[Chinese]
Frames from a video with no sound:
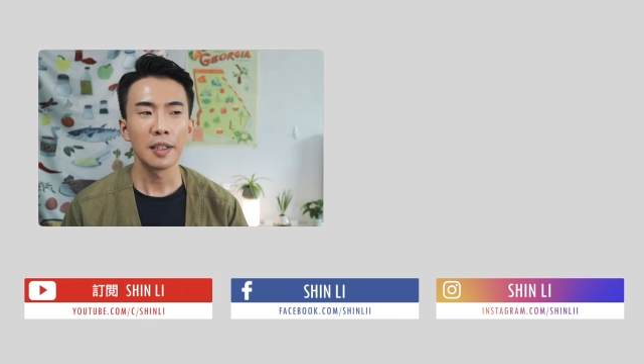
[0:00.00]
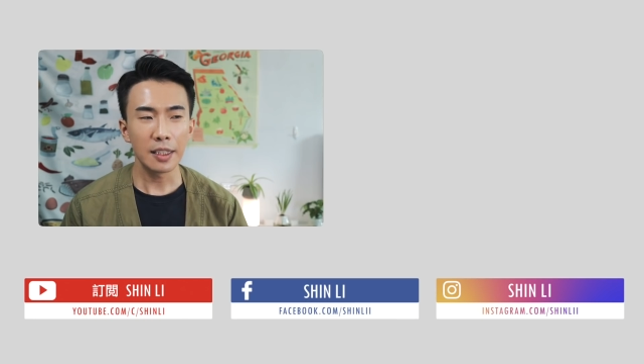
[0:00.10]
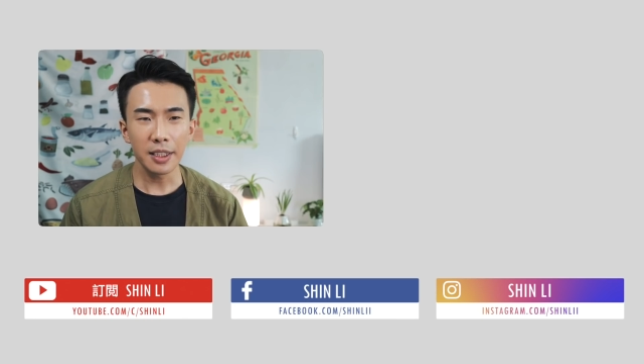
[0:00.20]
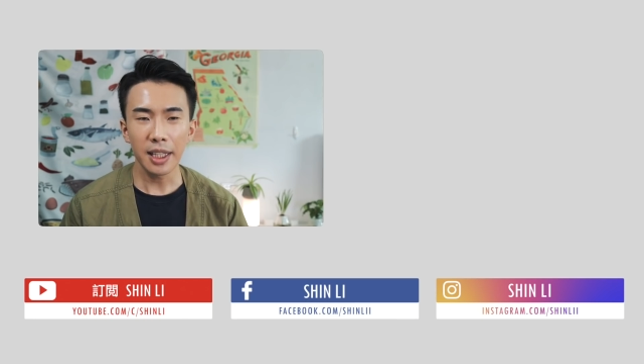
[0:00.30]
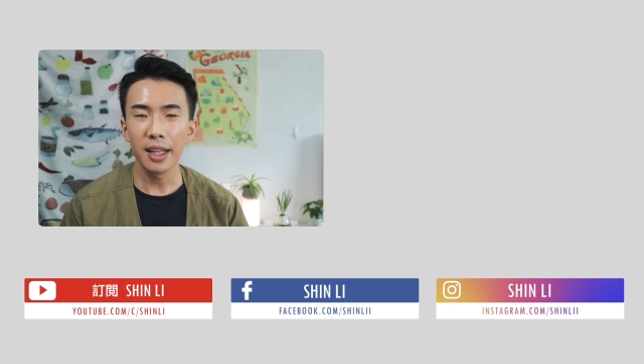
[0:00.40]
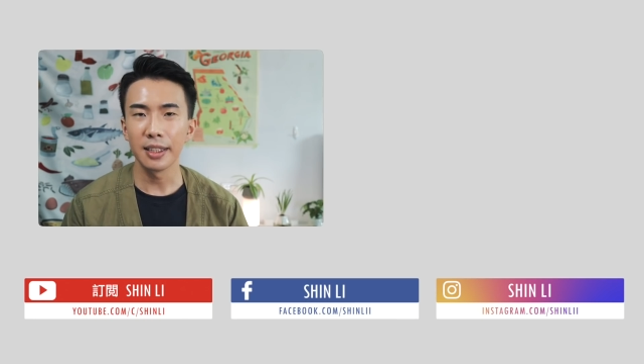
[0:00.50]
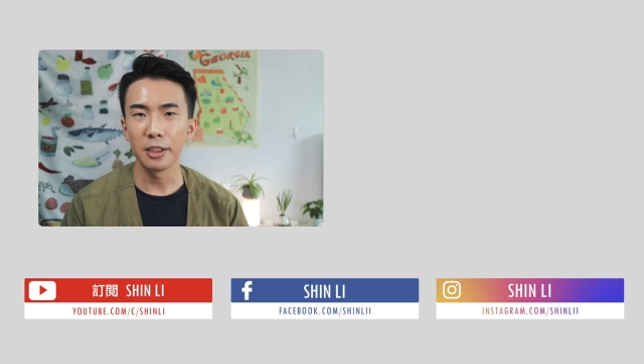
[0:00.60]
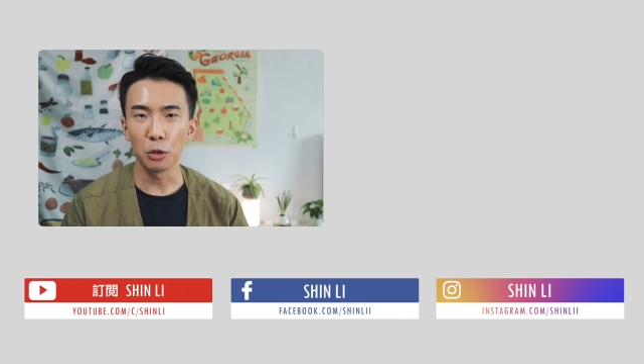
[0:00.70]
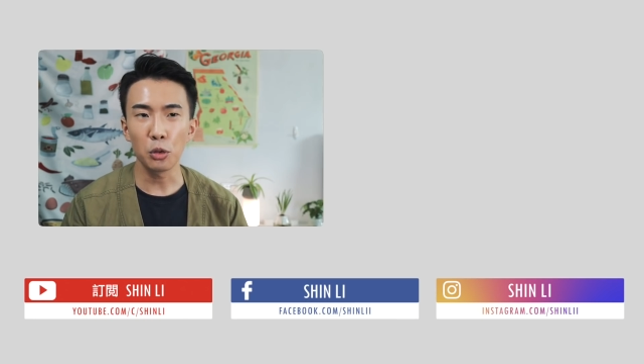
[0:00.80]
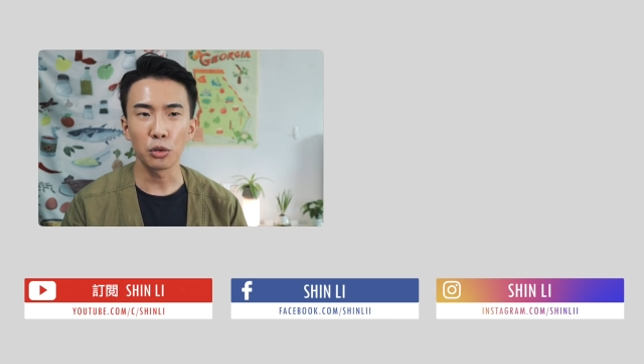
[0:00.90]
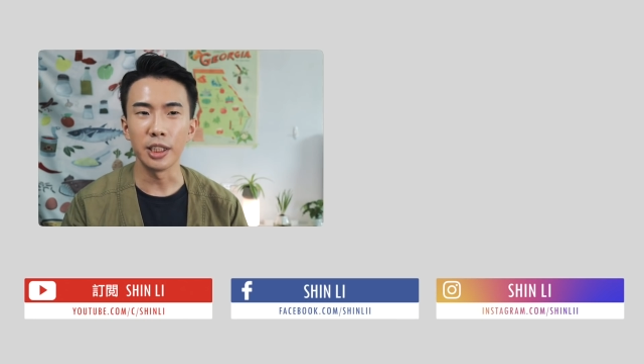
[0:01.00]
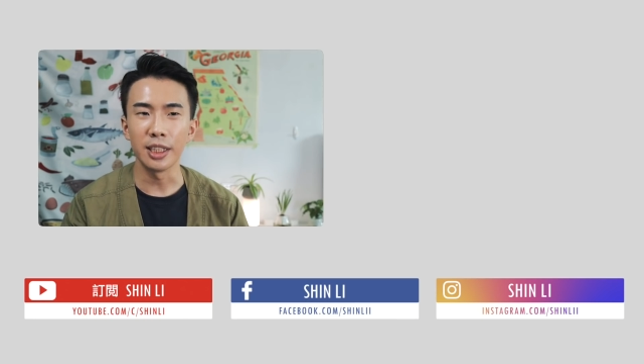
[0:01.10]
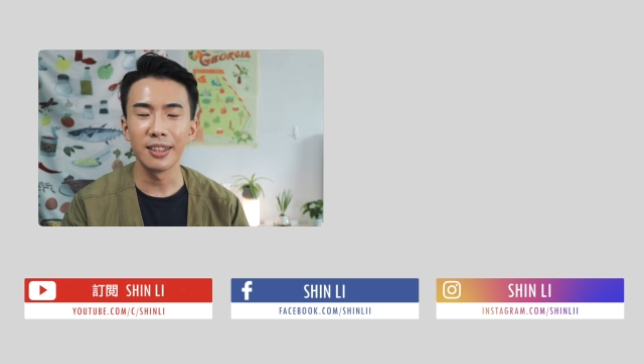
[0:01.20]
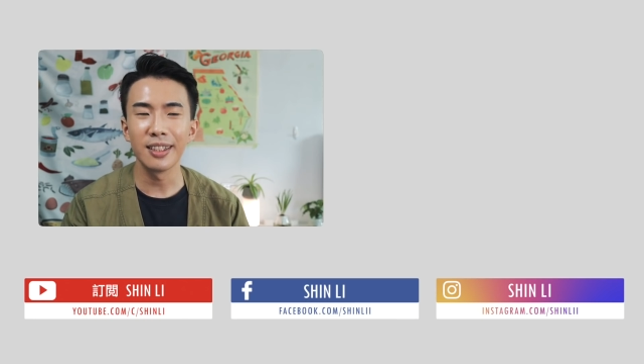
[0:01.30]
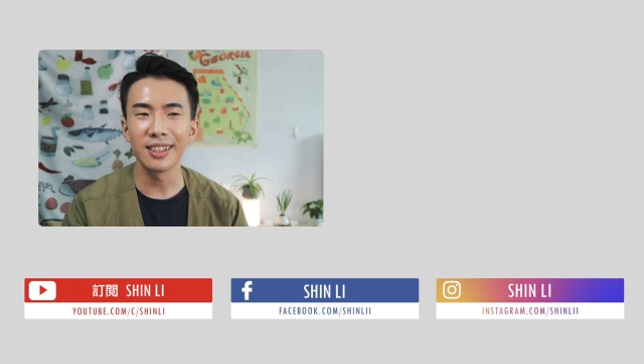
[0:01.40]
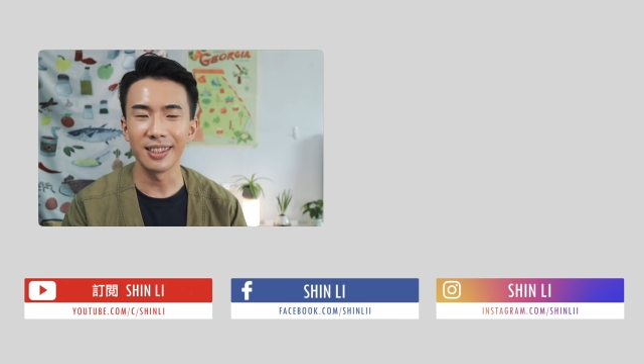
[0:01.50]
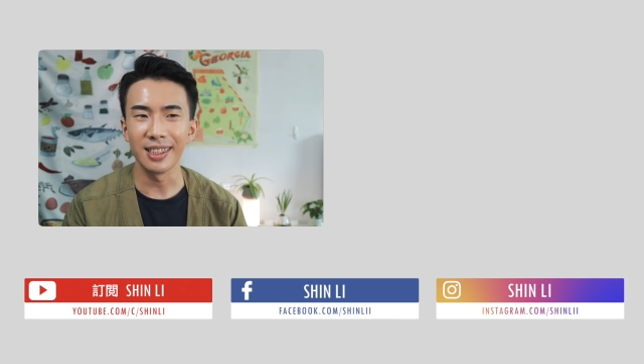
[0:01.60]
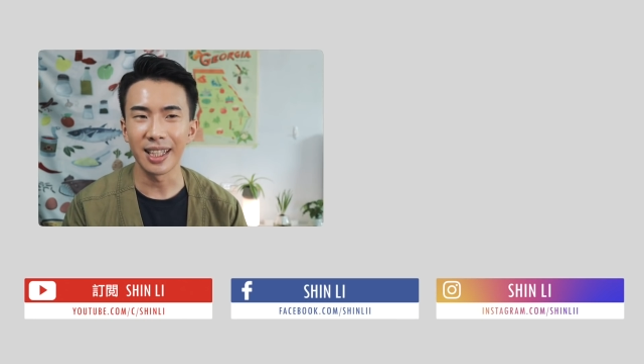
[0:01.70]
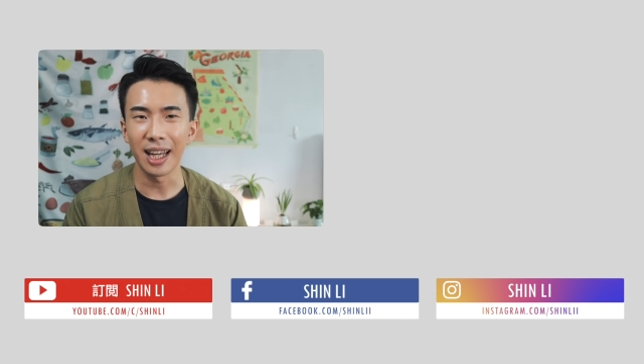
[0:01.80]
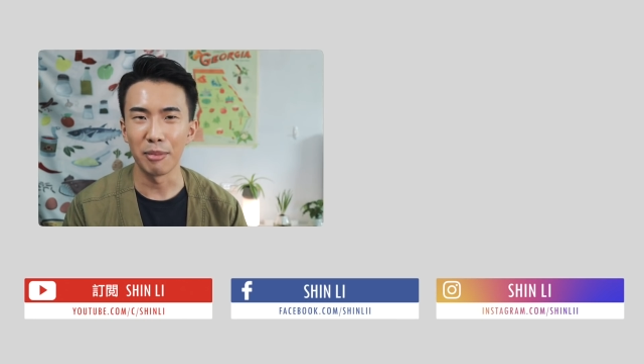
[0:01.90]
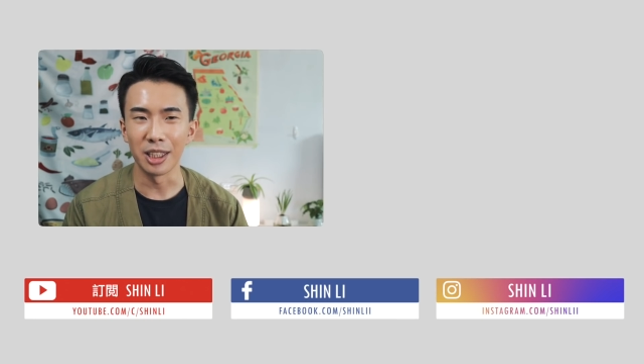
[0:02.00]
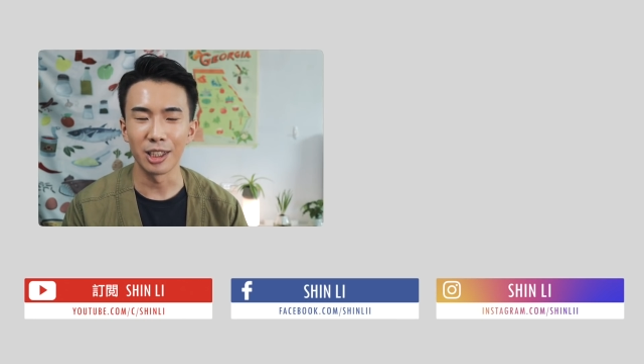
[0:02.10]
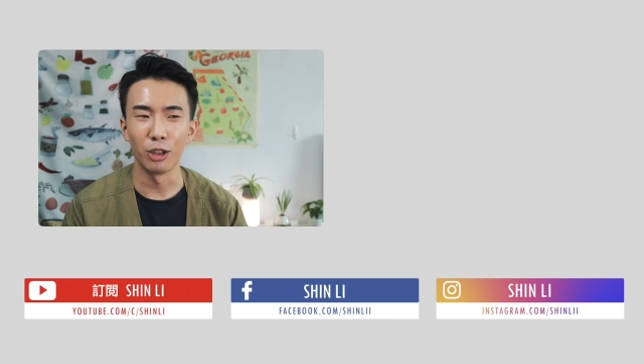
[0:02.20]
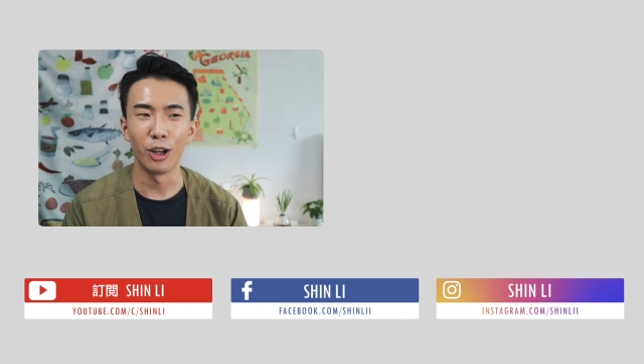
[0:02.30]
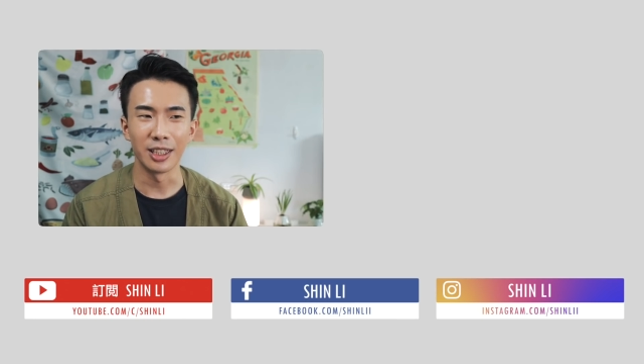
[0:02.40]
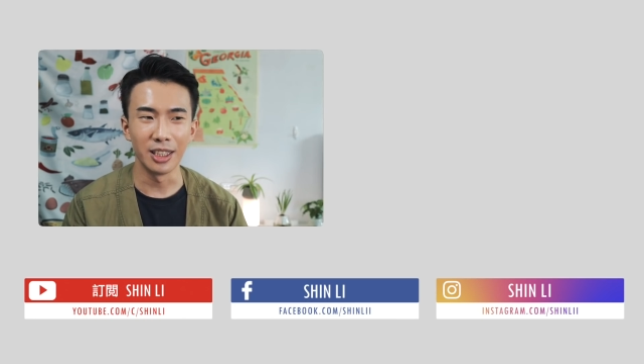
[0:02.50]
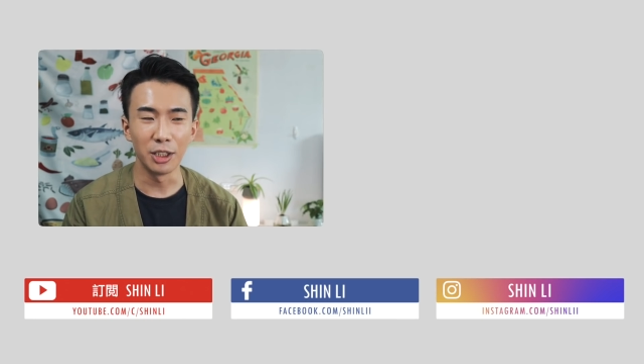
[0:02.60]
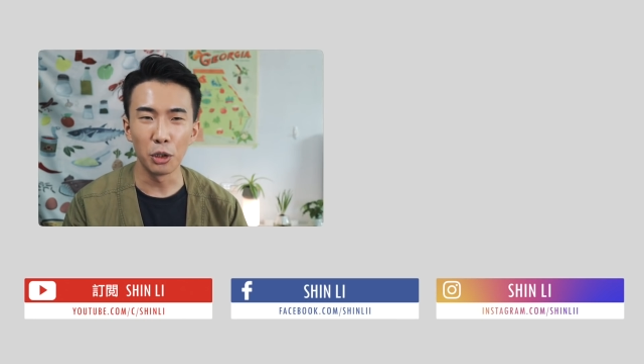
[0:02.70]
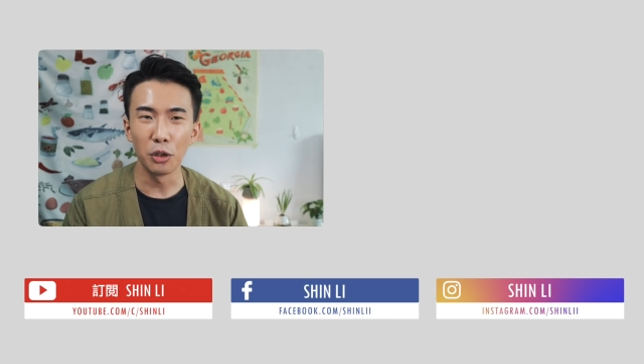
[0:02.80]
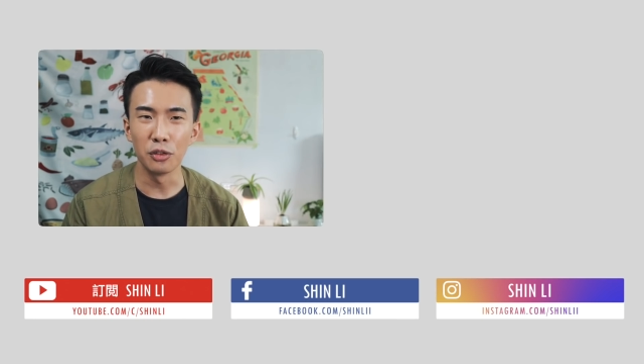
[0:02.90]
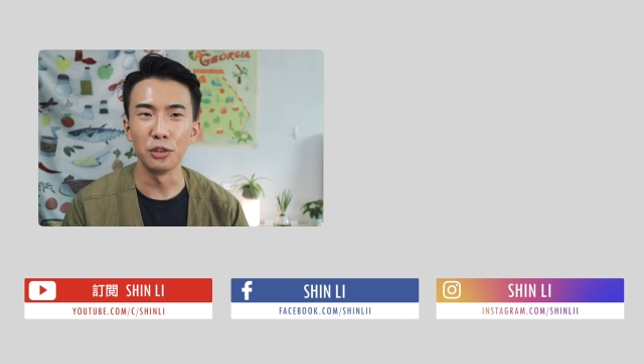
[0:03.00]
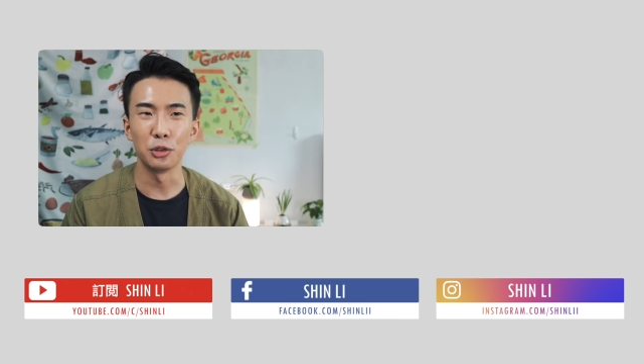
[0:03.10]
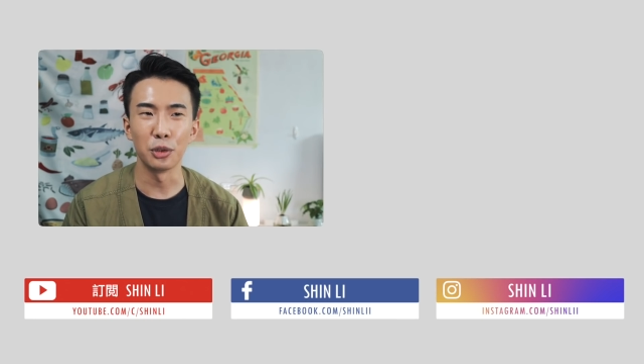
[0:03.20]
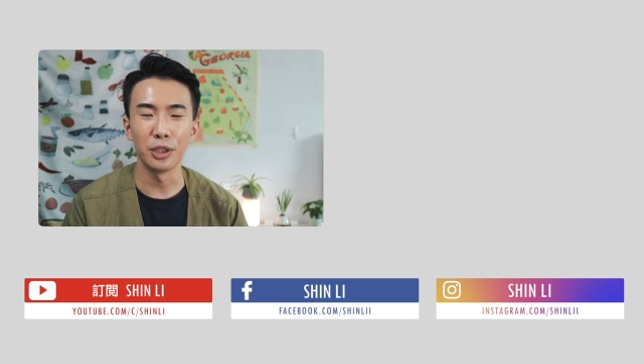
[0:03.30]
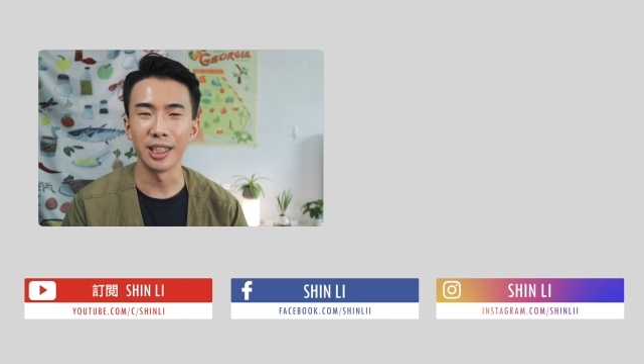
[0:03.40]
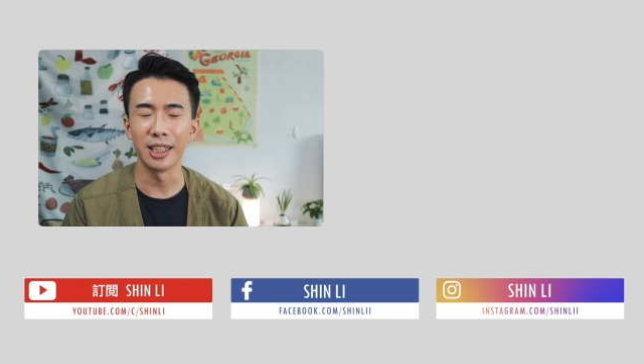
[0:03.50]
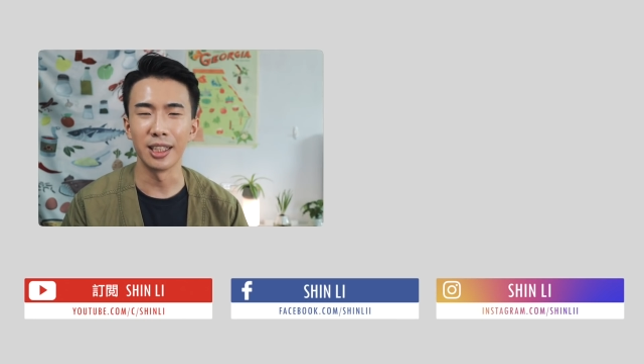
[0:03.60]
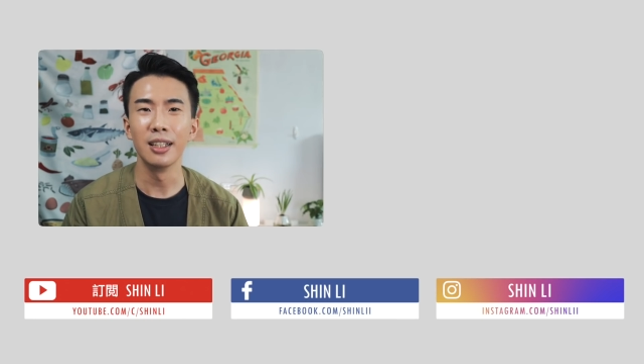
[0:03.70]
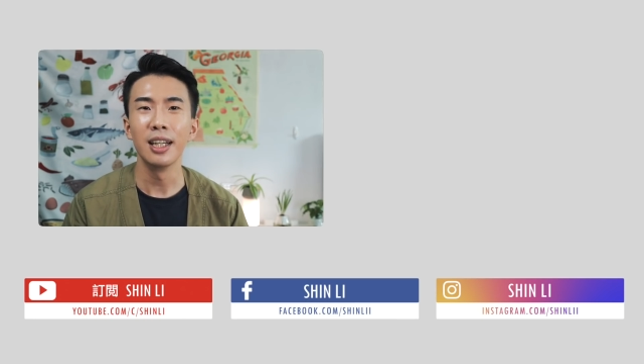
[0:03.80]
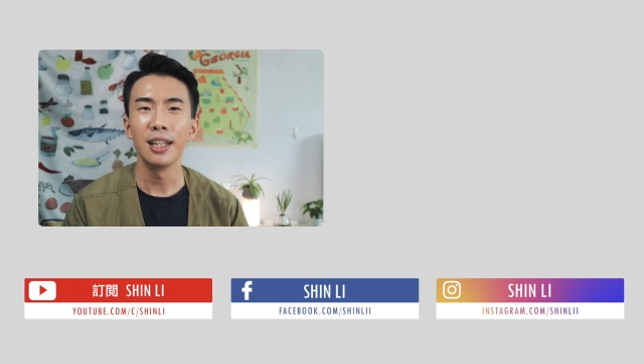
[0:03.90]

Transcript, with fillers: 但是当然，如果说你今天在涉及在台北市的话，其实悠游付绝对是一个